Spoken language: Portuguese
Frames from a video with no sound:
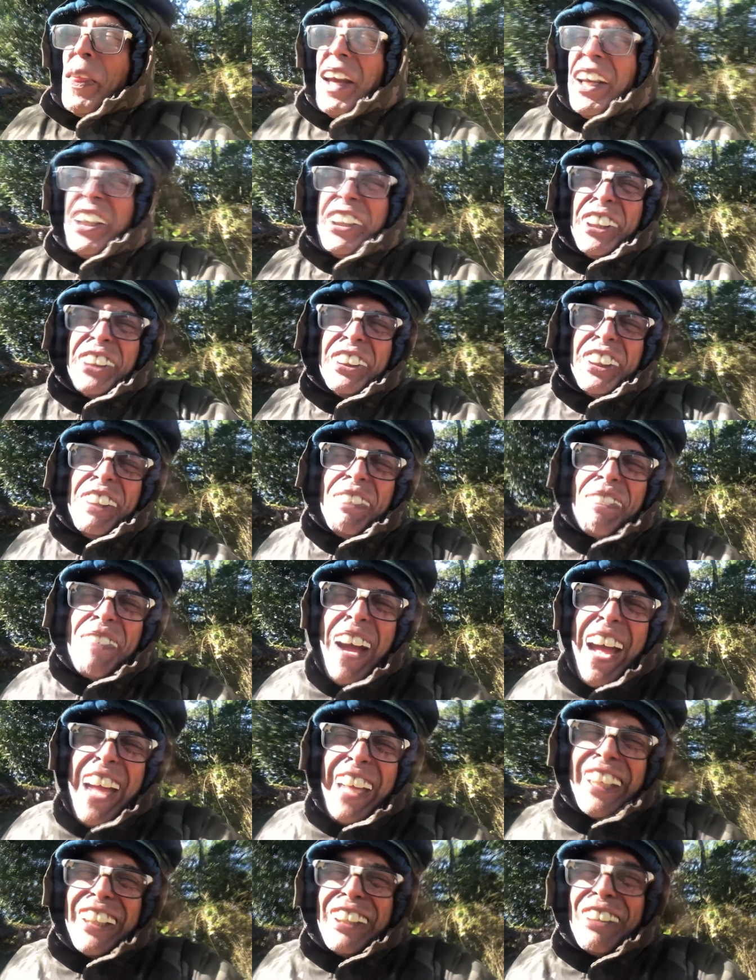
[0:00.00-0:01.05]
achando que
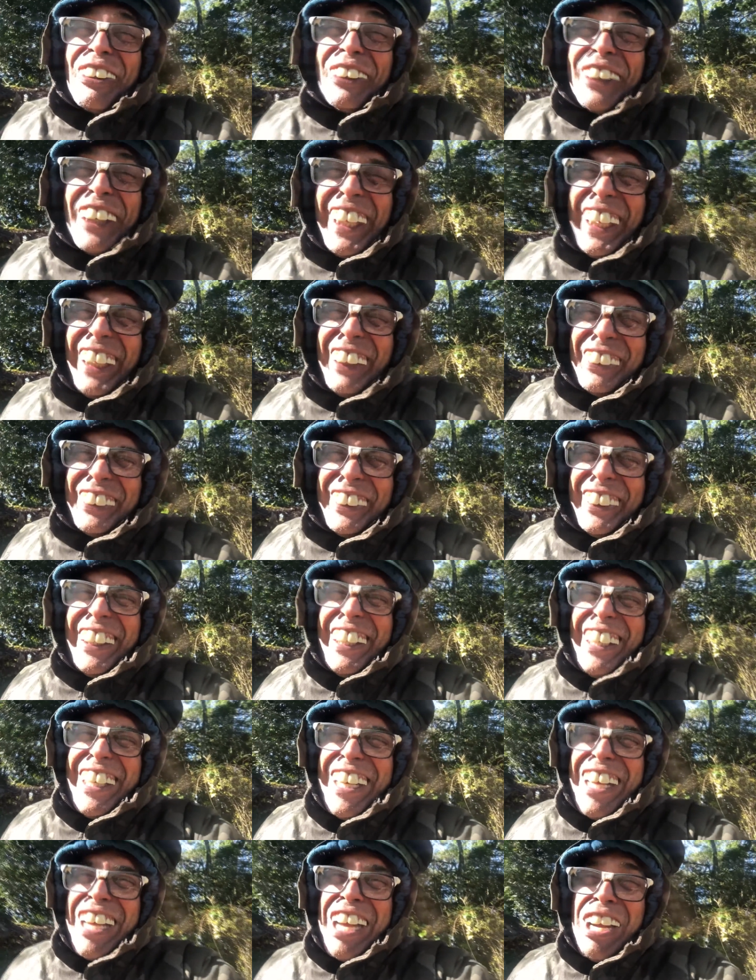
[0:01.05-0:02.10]
marque não usa
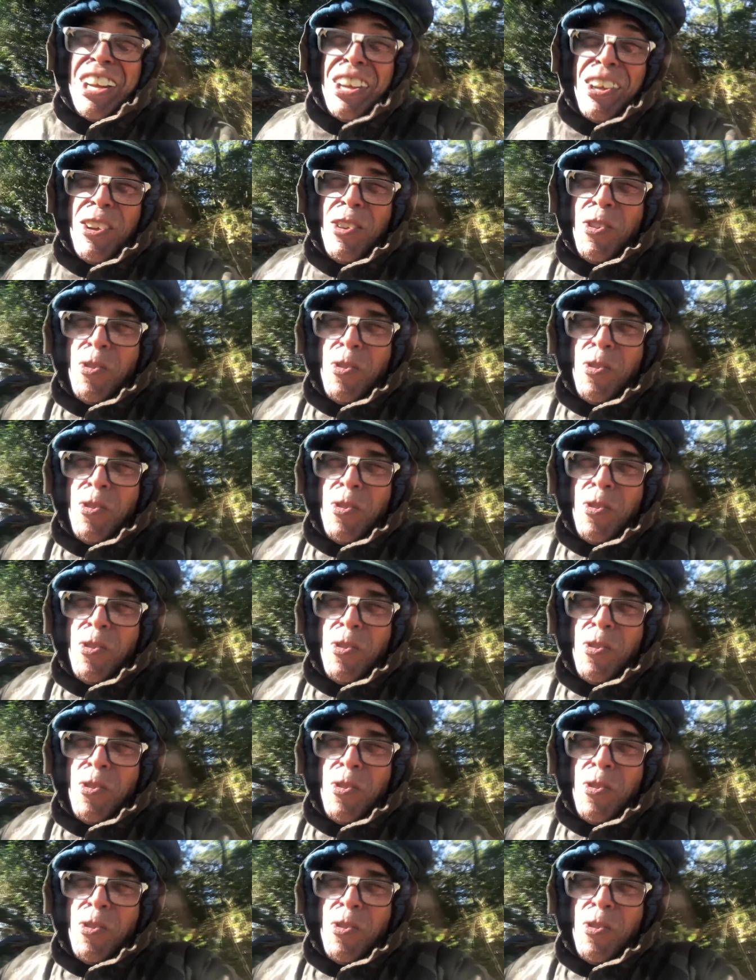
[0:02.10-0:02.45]
calcinha.